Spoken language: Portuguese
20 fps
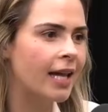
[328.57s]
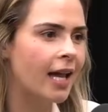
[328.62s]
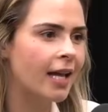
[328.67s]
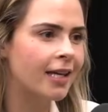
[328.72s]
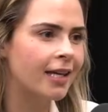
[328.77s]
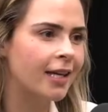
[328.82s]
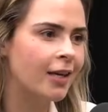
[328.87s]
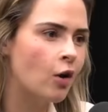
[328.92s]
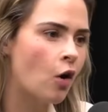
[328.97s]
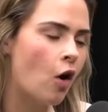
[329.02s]

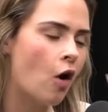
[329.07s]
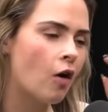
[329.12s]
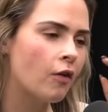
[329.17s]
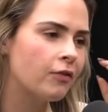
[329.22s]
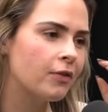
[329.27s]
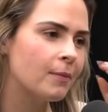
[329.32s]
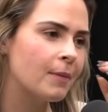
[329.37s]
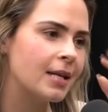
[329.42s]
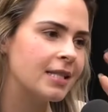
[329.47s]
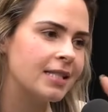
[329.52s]
aqui em
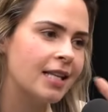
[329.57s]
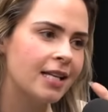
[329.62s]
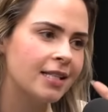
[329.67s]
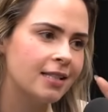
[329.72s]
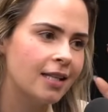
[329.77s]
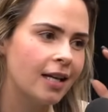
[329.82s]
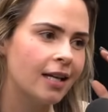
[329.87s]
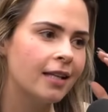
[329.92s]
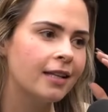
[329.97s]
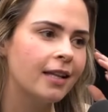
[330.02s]
off, mas
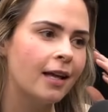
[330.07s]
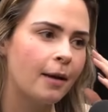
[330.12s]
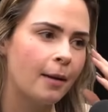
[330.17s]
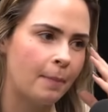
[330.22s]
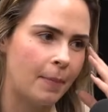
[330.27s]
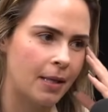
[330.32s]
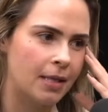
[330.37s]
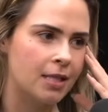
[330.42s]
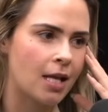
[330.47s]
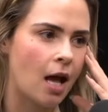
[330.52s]
essa aí tá, é
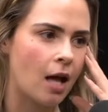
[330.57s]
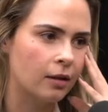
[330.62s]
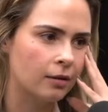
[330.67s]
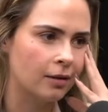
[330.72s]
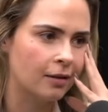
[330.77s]
pesada.